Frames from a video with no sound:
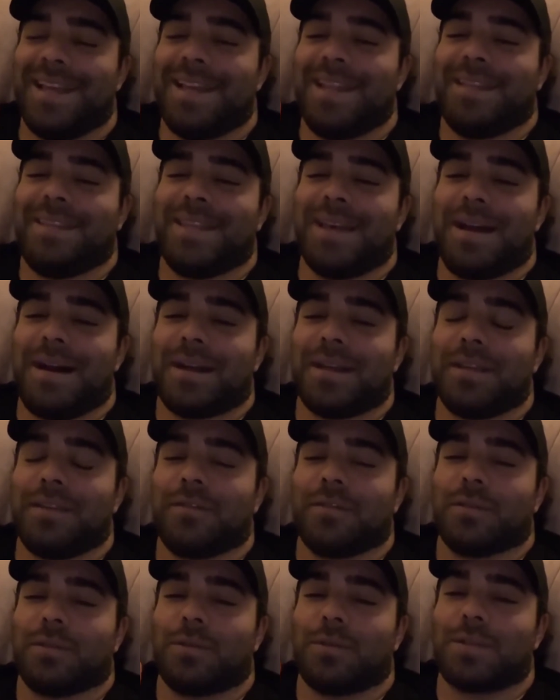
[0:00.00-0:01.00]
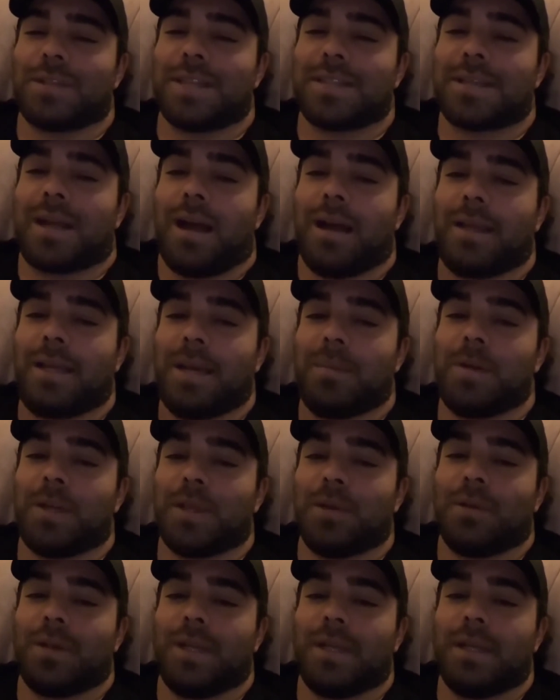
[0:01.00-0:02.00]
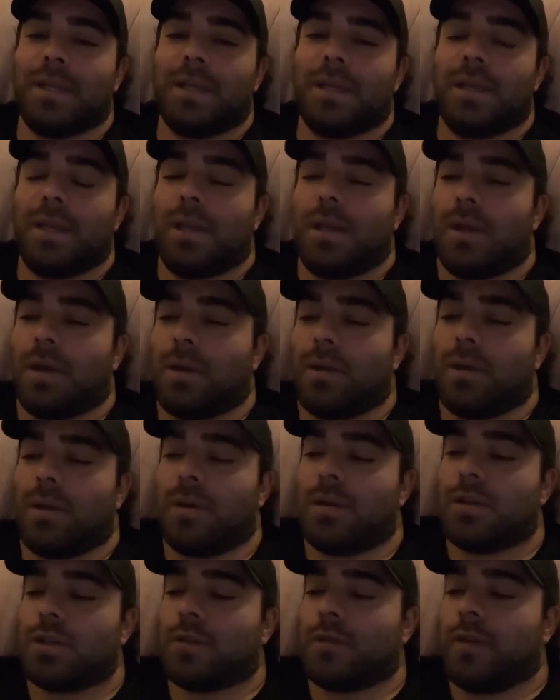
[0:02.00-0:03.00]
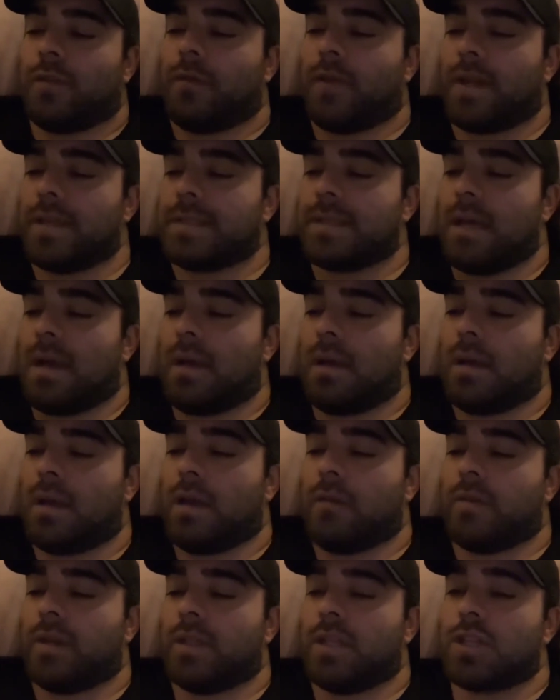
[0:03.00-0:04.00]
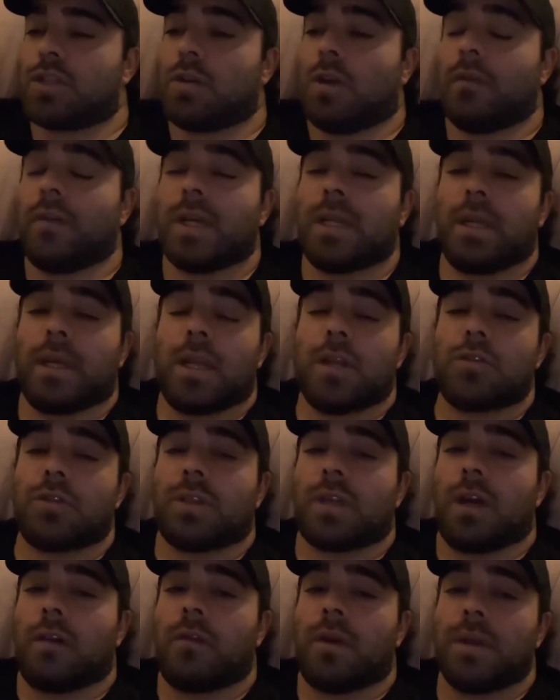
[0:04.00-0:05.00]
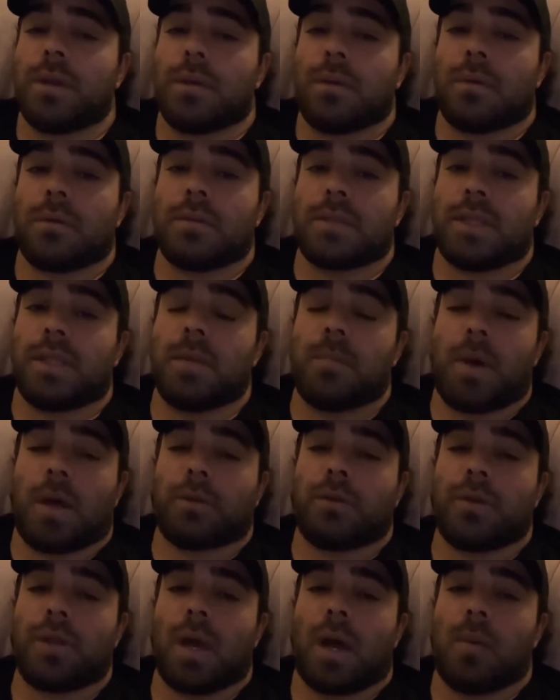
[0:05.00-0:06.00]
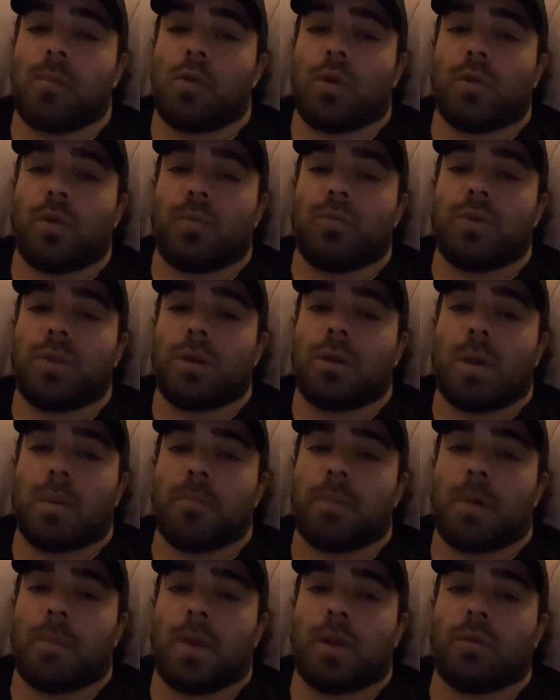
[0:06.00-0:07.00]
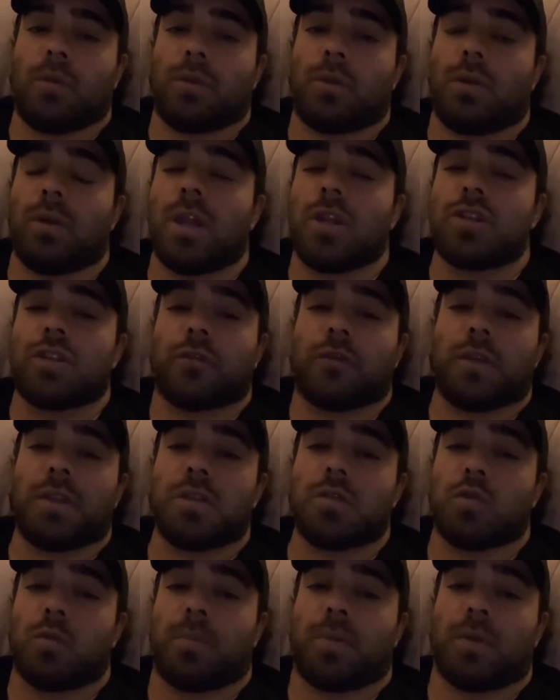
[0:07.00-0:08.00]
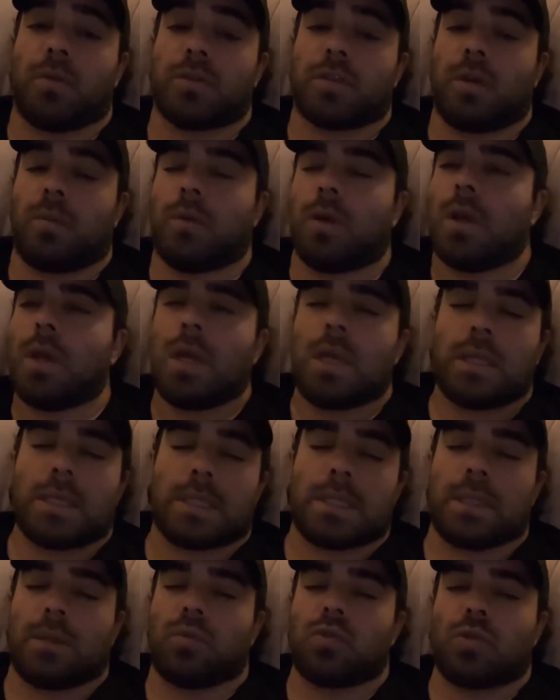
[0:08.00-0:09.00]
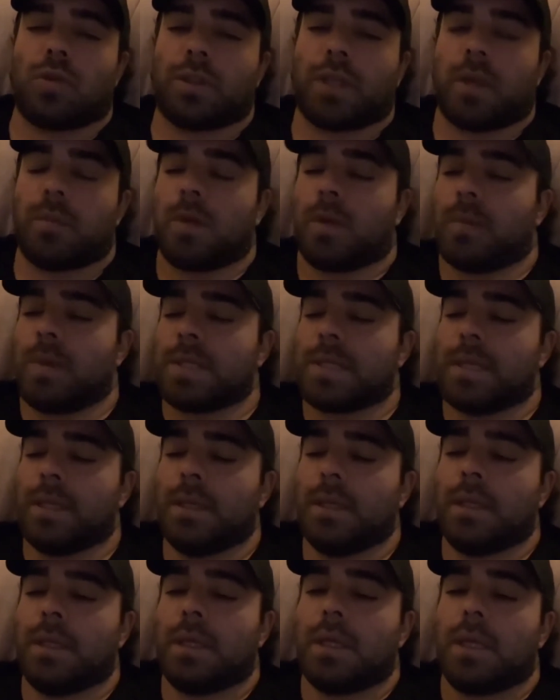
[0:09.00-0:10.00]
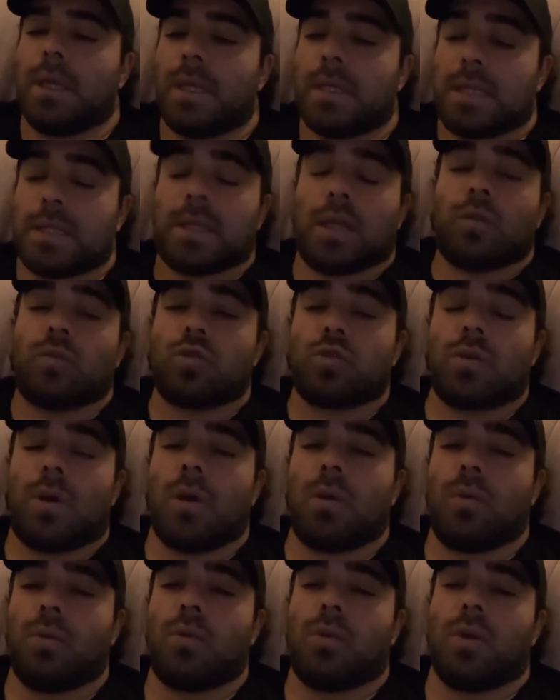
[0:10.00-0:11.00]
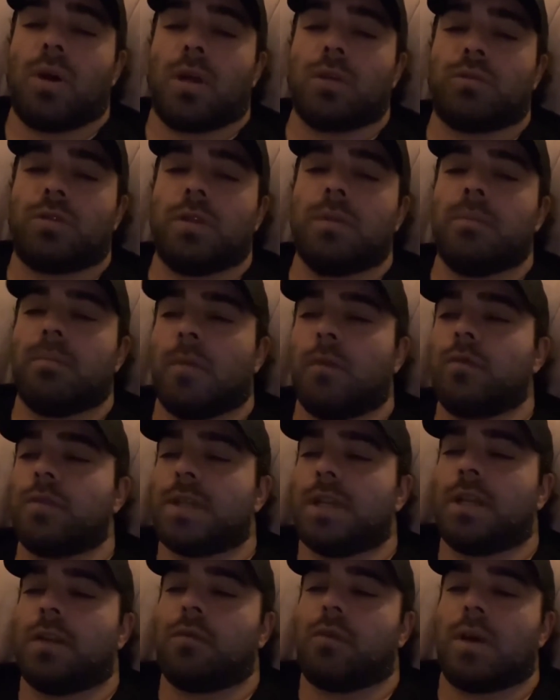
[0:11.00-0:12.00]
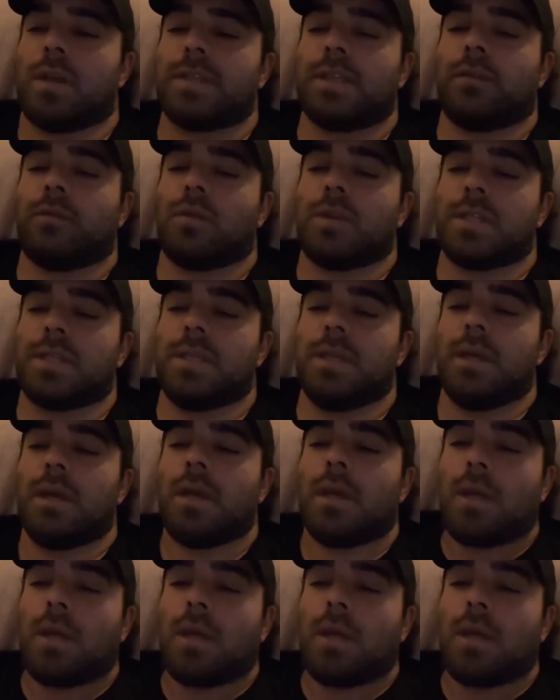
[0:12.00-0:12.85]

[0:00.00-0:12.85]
L'été arrive, donc ça sera un cabriolet je vais faire ça avec des gens avec lesquels je travaille. Euh, c'est des partenaires à moi depuis quand même pas mal de temps. On a déjà fait des OP ensemble. Ça s'est toujours très bien passé. Ça sera toujours un concours gratuit, mais vous allez le voir cette fois-ci.